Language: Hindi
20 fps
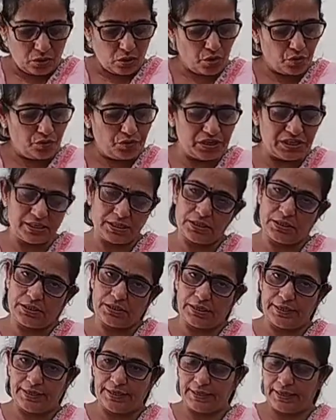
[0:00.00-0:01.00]
कॉफी सी
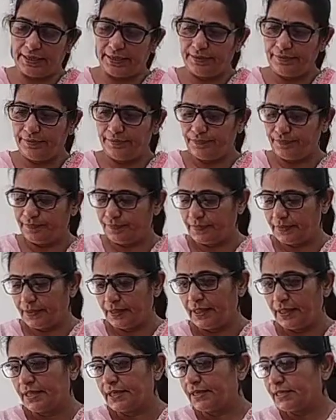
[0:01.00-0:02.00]
शेड है
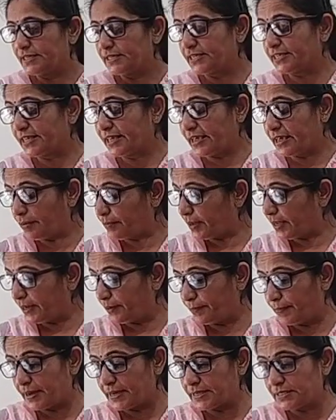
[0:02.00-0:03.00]
इसके
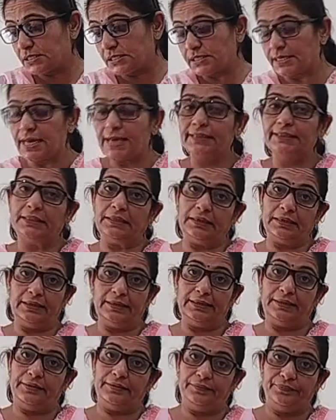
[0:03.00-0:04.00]
हमारे पास सात
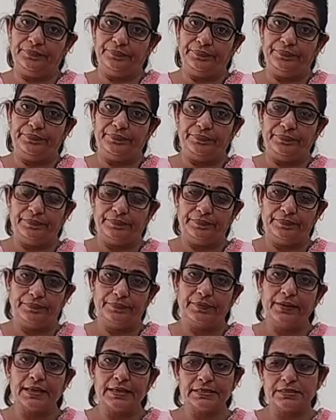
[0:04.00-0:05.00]
कलर है
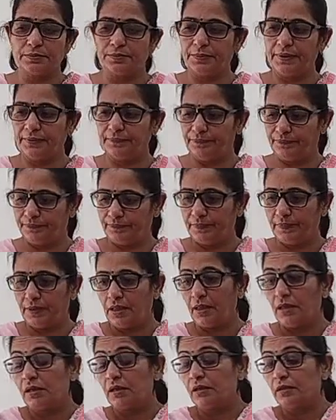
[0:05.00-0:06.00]
इसमें
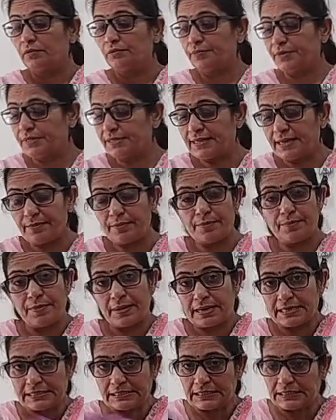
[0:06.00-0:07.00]
पिछले में
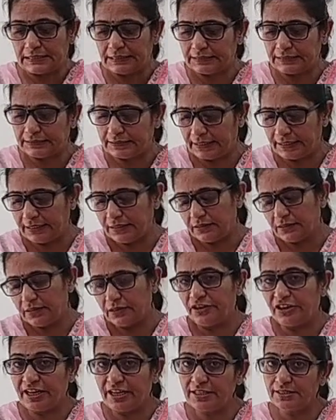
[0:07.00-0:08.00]
पांच कलर थे
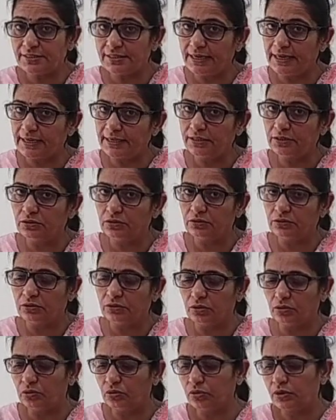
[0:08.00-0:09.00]
रेंज है इन
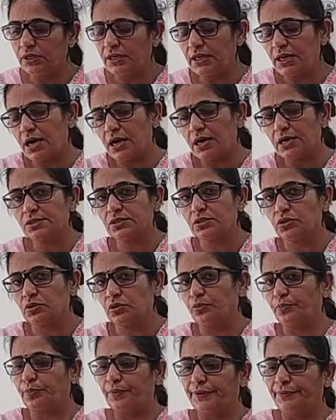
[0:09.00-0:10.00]
दोनों की आठ सौ
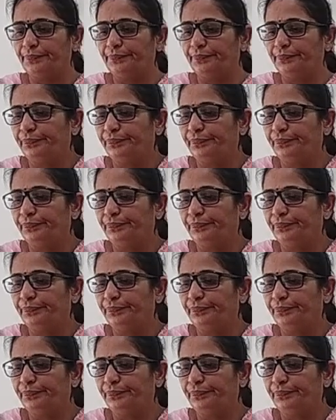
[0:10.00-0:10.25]
रुपये